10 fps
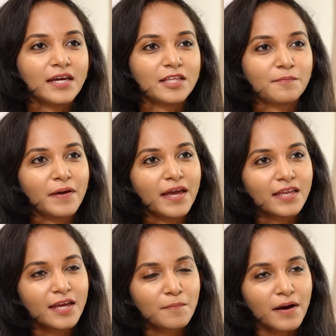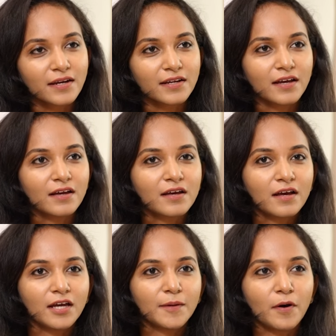இது பேரே பாருங்கள்
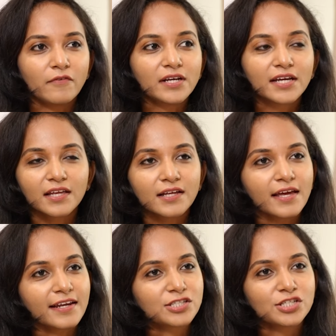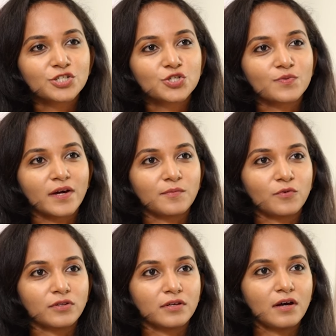இப்போ அவங்களுக்கு ஏதாவது எரெக்ஷன் இஷ்யூஸ்
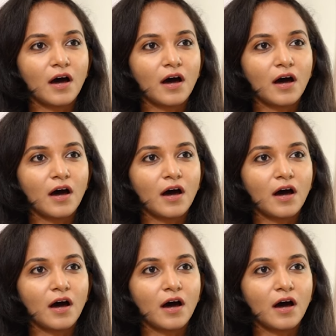வரும்போது